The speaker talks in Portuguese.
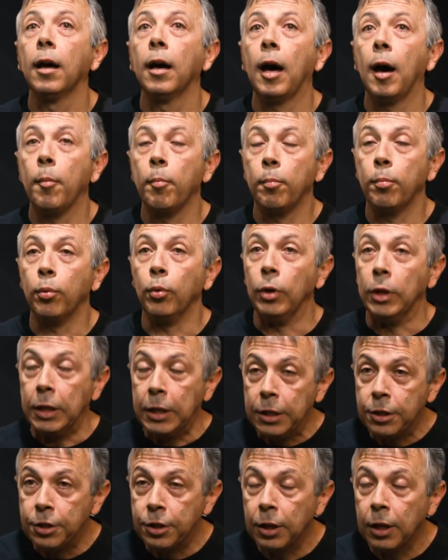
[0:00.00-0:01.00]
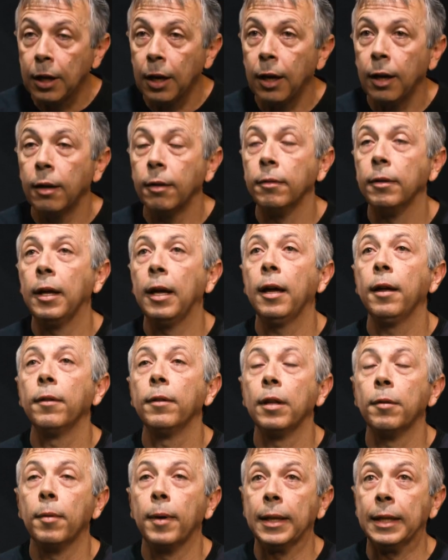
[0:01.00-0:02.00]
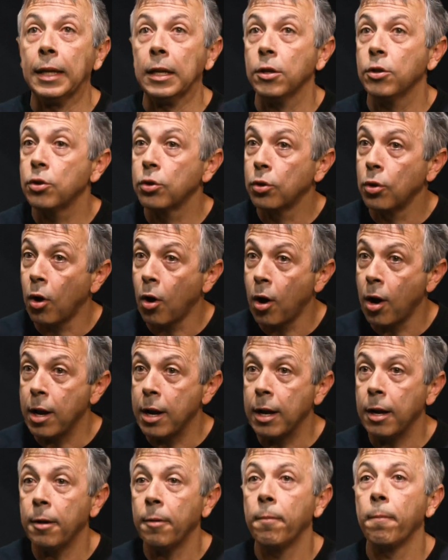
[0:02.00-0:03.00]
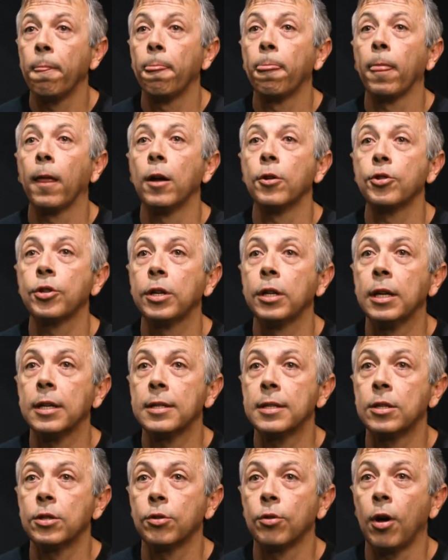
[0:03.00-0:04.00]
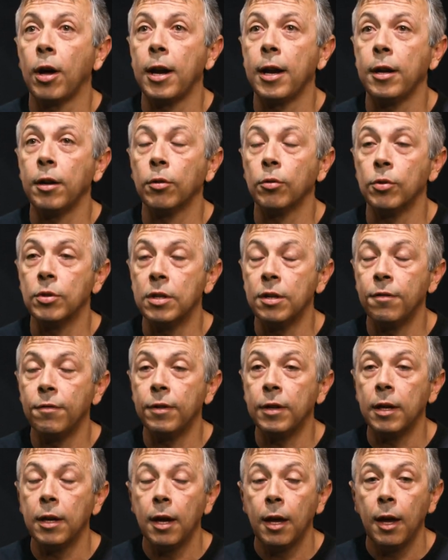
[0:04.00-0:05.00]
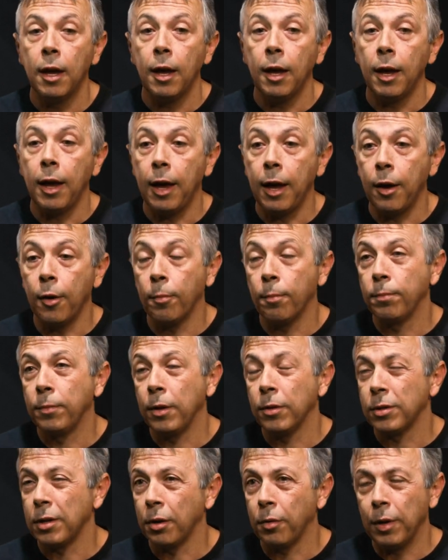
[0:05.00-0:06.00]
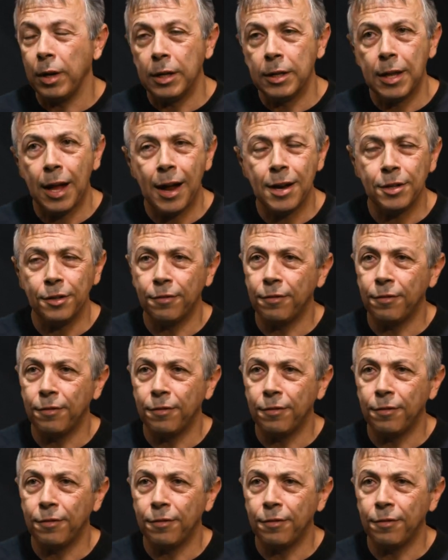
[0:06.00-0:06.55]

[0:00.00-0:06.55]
a política, né? debater história. Acho que essa história, inclusive, é, eu tenho tranquilidade em